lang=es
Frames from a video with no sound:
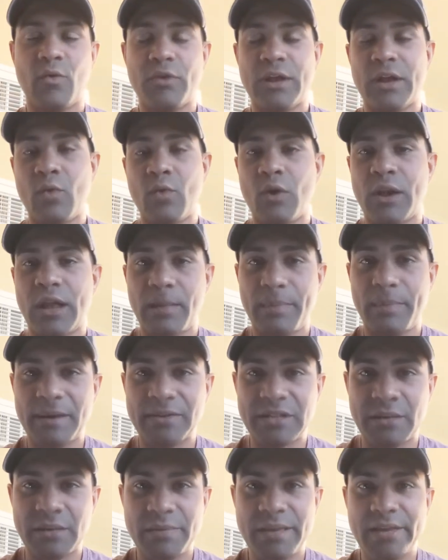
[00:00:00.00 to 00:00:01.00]
una escuela de
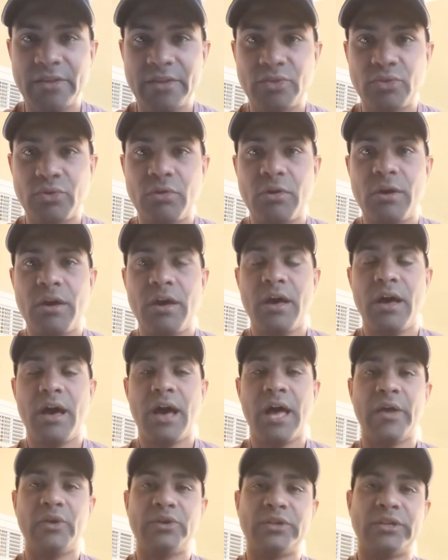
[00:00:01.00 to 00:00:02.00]
pensamiento,
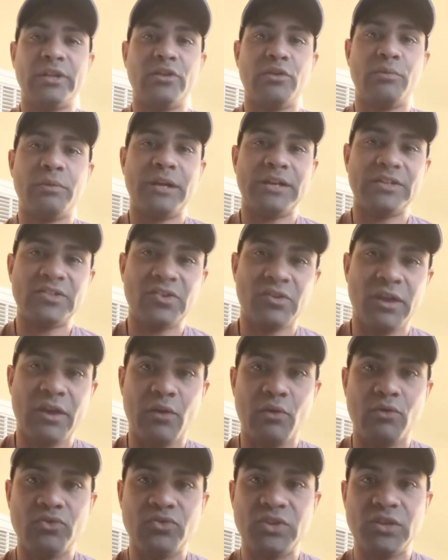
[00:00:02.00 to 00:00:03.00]
hay otras denominaciones
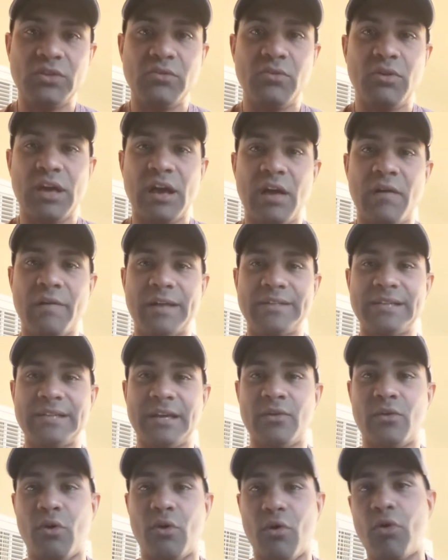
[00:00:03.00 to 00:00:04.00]
y concilios que han
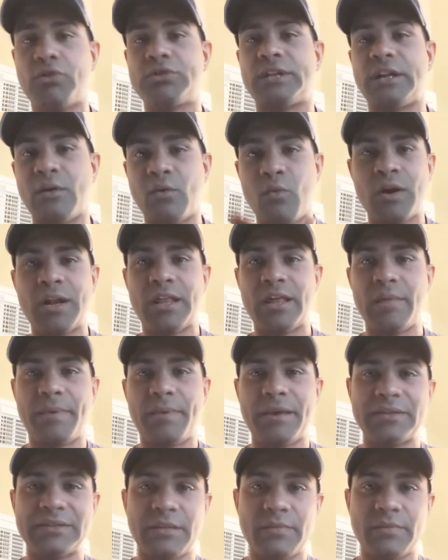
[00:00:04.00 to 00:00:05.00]
abrazado otra escuela de
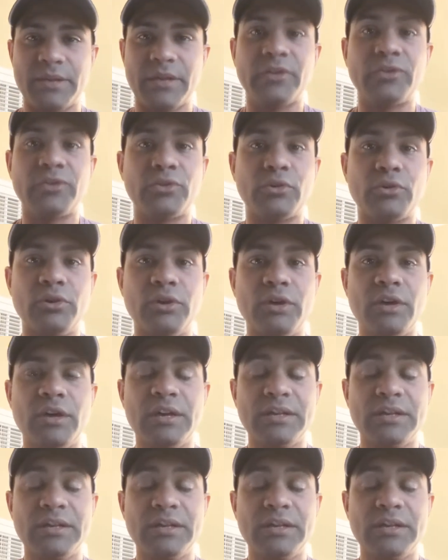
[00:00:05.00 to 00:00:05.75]
pensamiento.